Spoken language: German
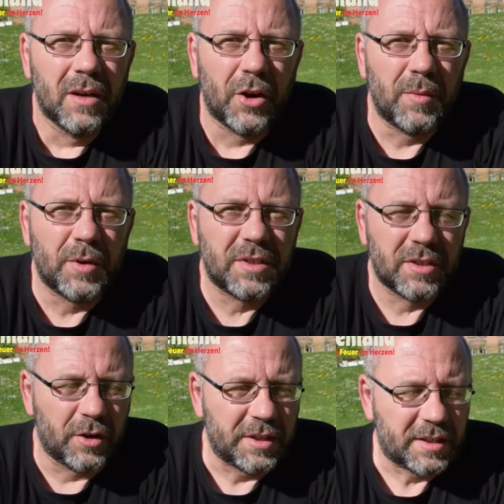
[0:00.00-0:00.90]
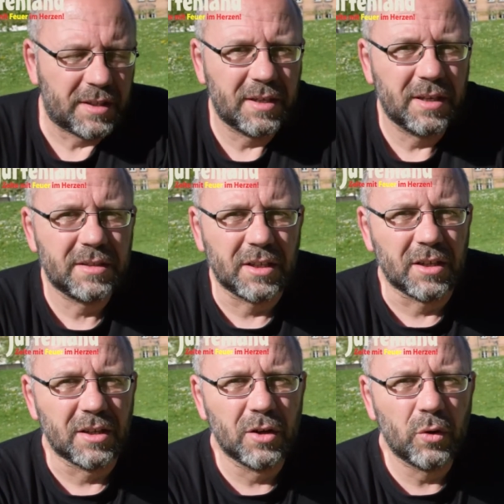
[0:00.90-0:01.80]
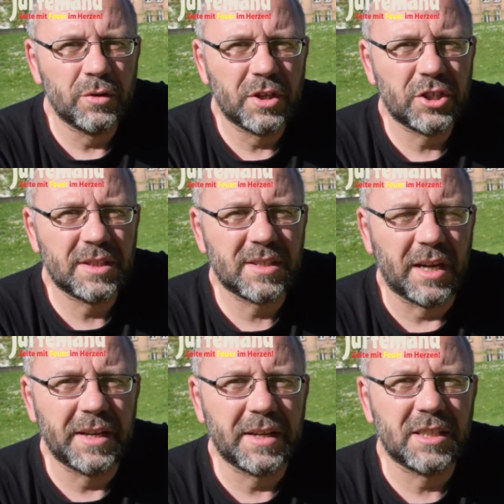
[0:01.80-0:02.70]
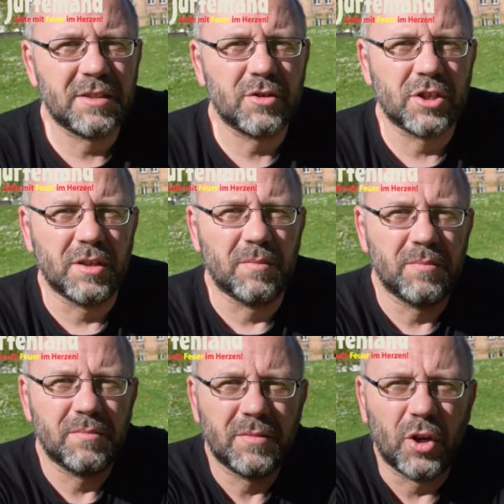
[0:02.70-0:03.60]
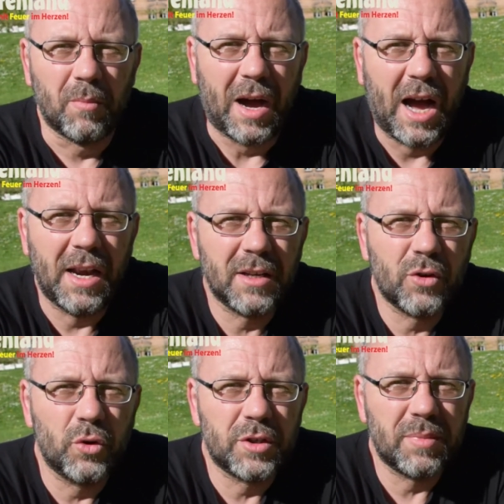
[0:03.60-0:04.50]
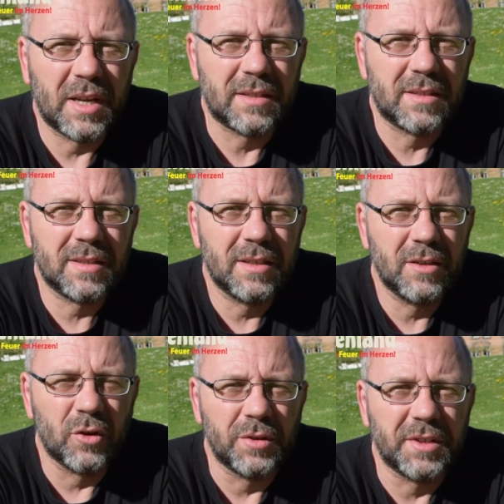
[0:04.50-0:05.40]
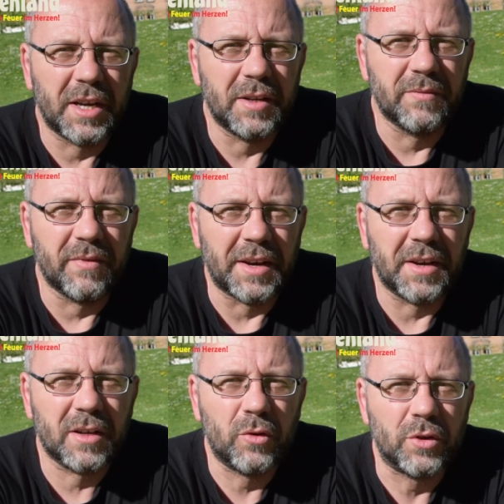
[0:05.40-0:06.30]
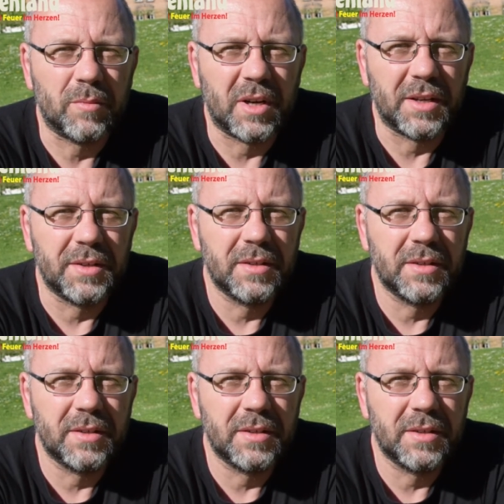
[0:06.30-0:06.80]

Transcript: Heute möchte ich euch den Unterschied zeigen zwischen einem normalen Koteblatt und einem Wanderkoteblatt.